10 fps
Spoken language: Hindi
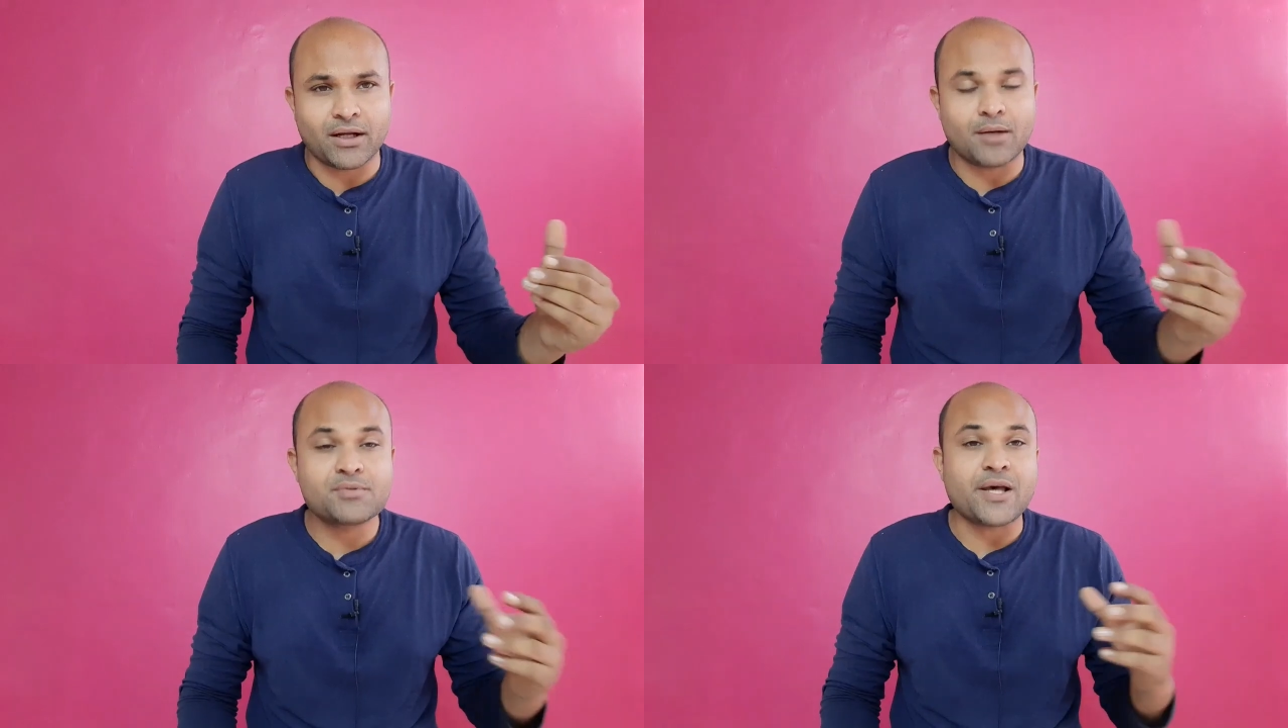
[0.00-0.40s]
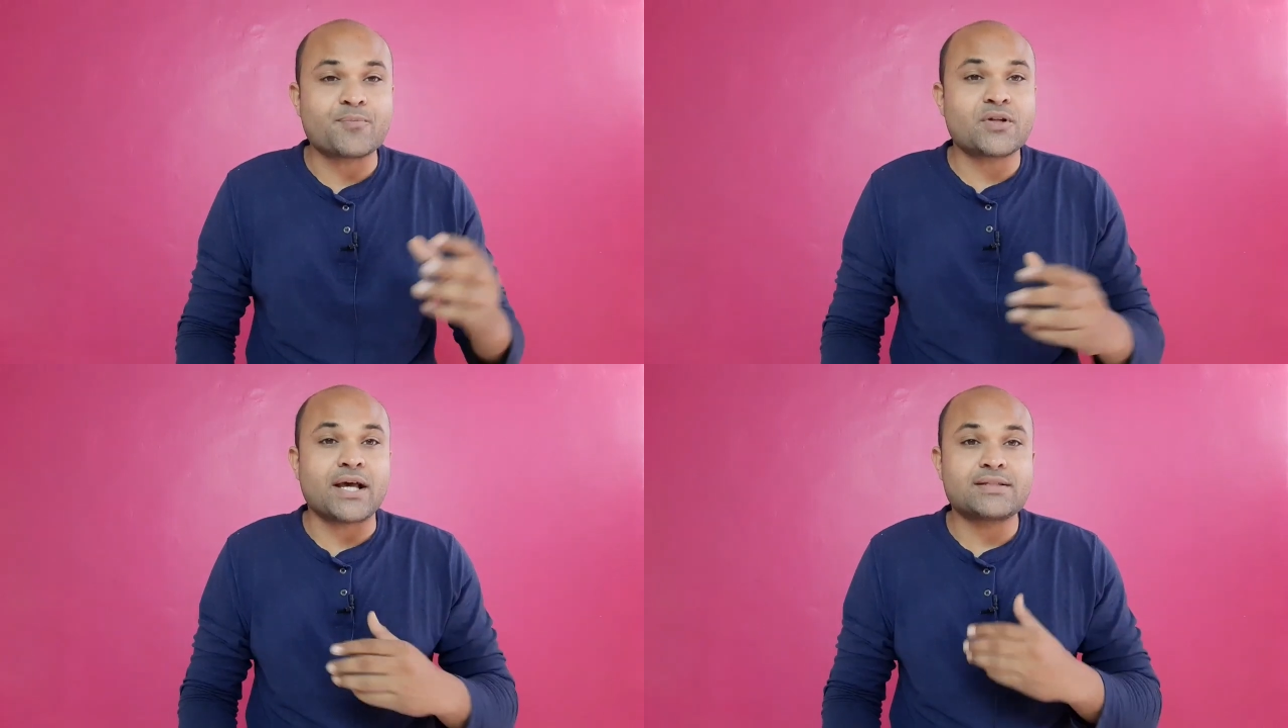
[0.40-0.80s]
पड़ेगा अब
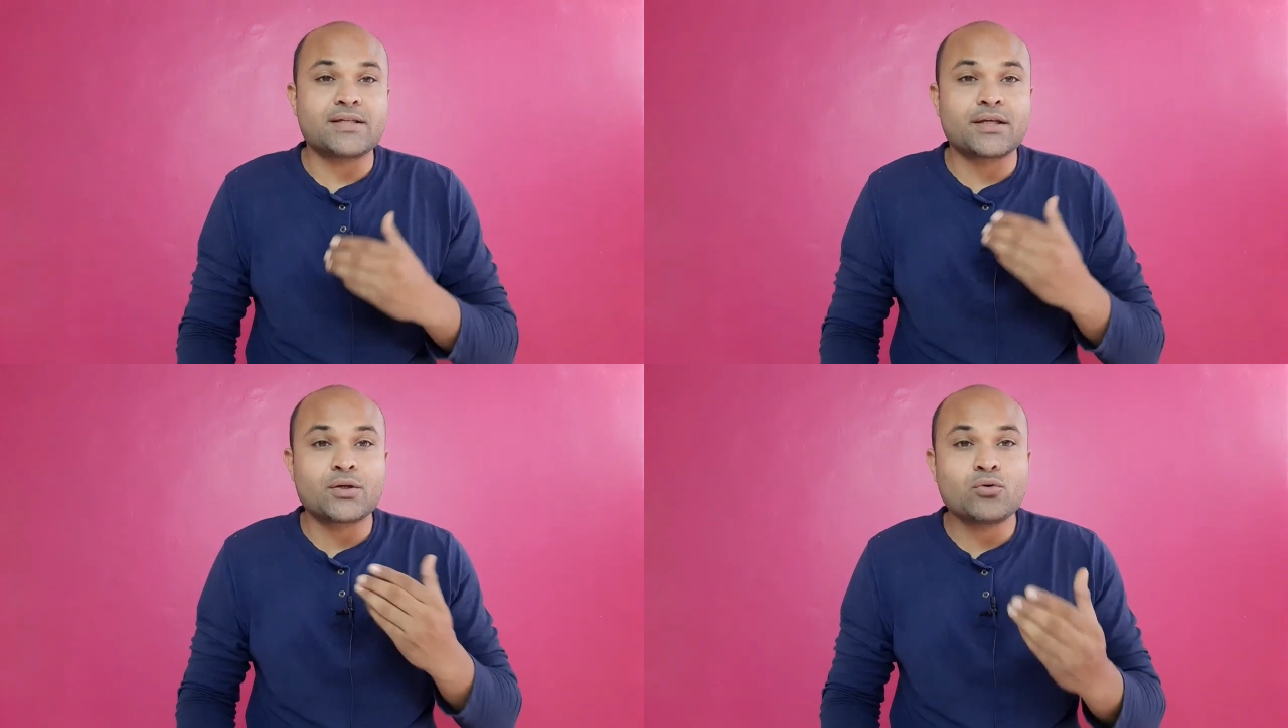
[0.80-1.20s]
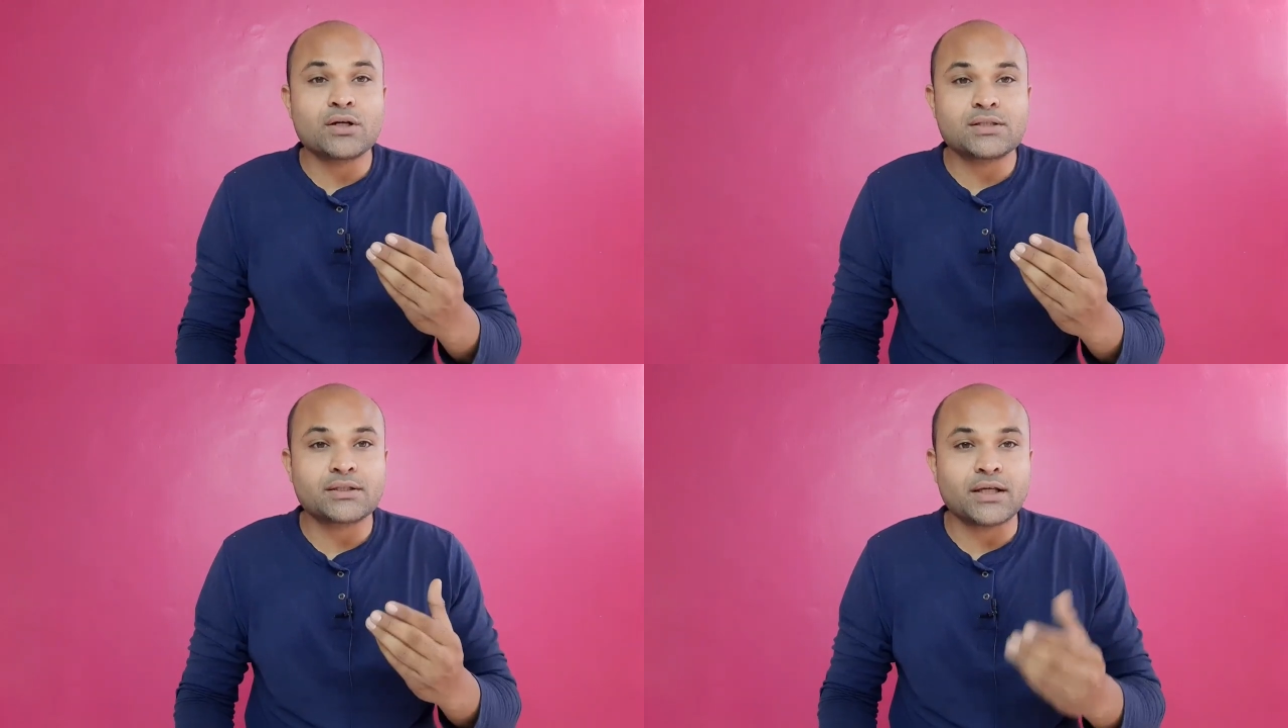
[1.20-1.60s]
सैमसंग ऐसे क्यों
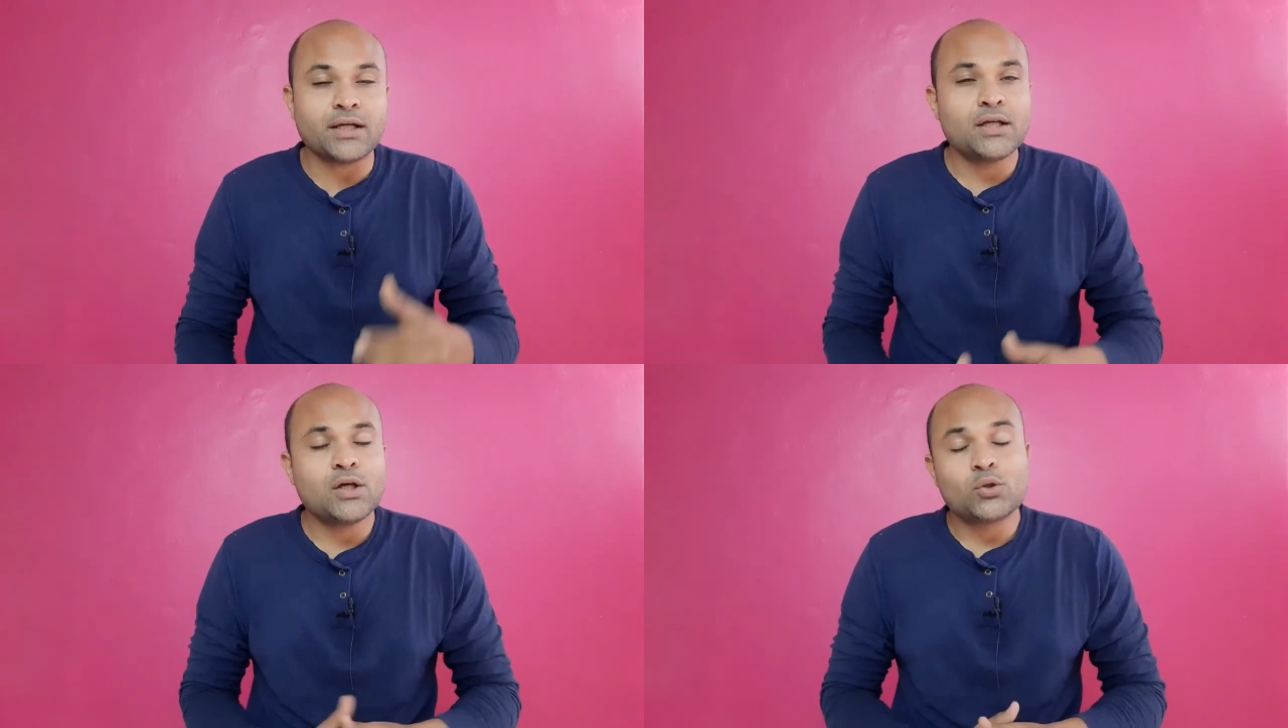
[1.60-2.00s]
कर सकता है